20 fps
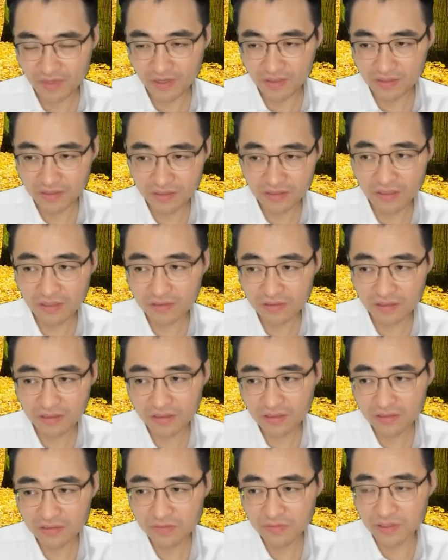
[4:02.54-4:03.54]
이상하게
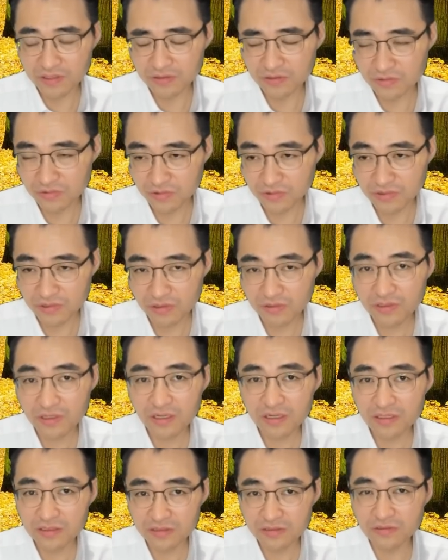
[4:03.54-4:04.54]
생각하지 마시고
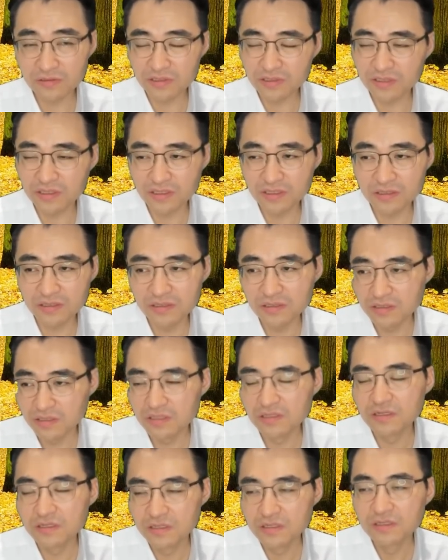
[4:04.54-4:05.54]
선택하신 거니까
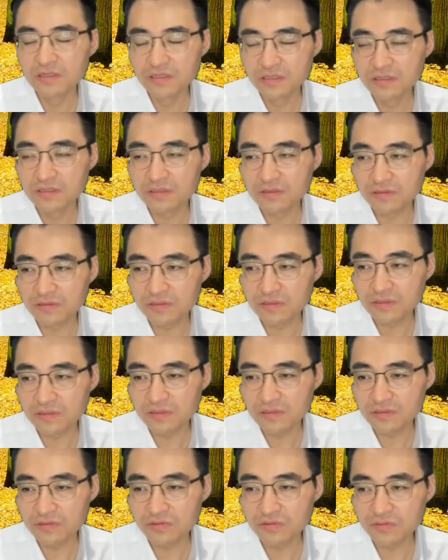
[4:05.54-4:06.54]
그렇게
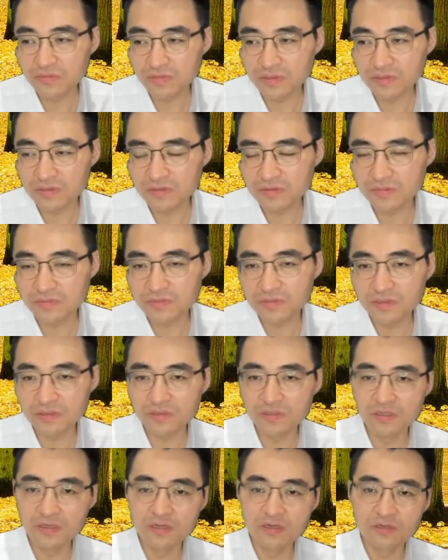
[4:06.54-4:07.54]
생각해 주시면 되겠습니다.
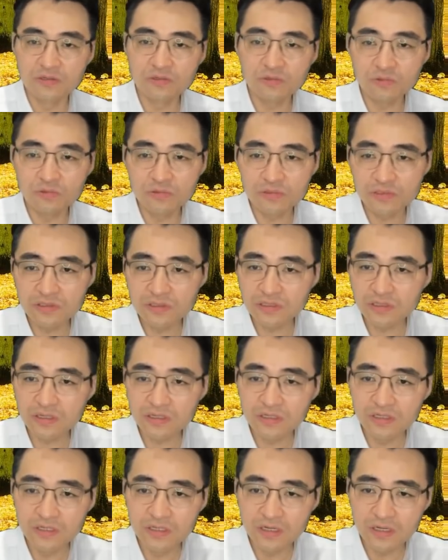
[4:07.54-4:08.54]
그리고 오늘 제가
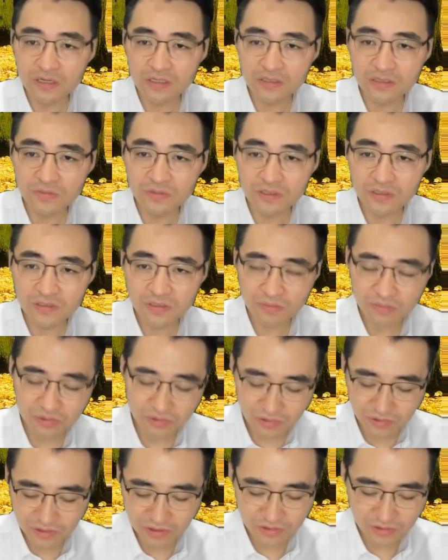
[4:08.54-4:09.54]
아침에 이제
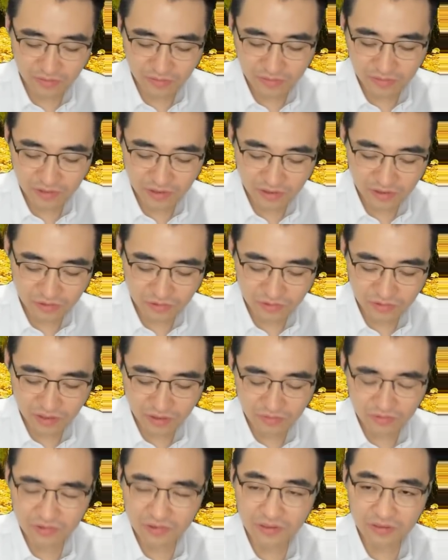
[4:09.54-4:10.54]
3% 나가서 얘기를 좀
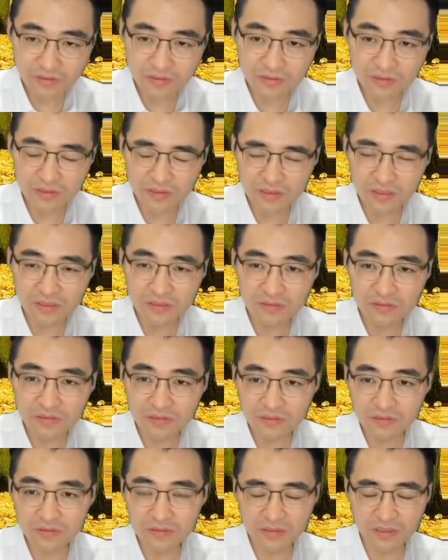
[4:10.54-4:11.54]
잘못했던 게, 내일
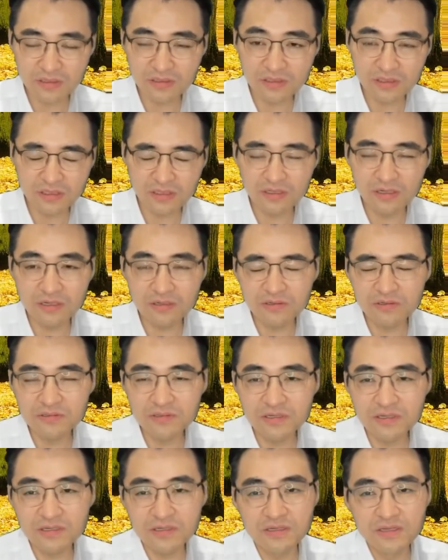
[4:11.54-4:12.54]
이제 다시 얘기를 할
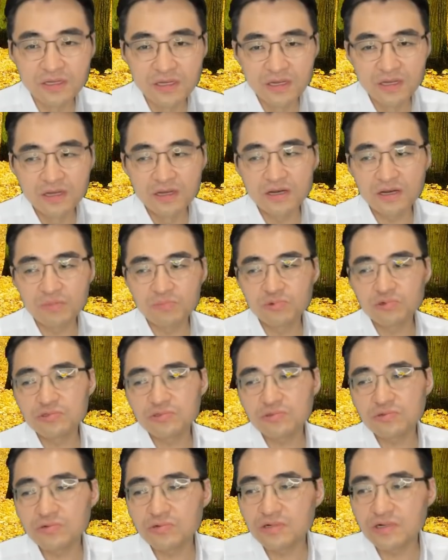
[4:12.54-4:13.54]
건데, 아,
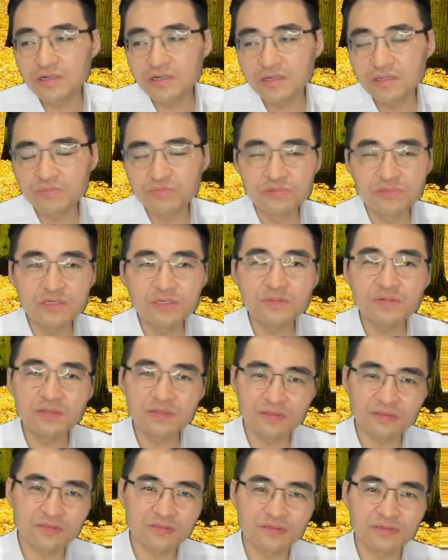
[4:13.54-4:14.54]
포스코가 분기
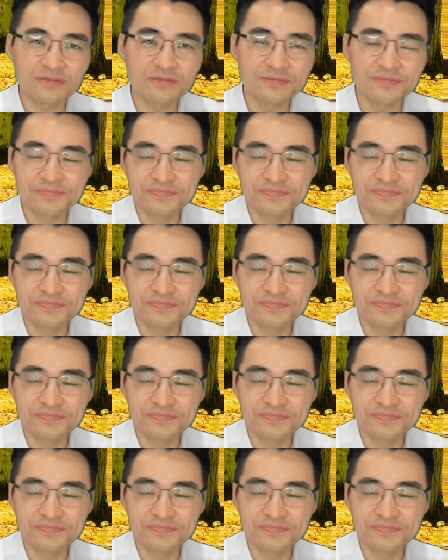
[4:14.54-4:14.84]
배당을 해요.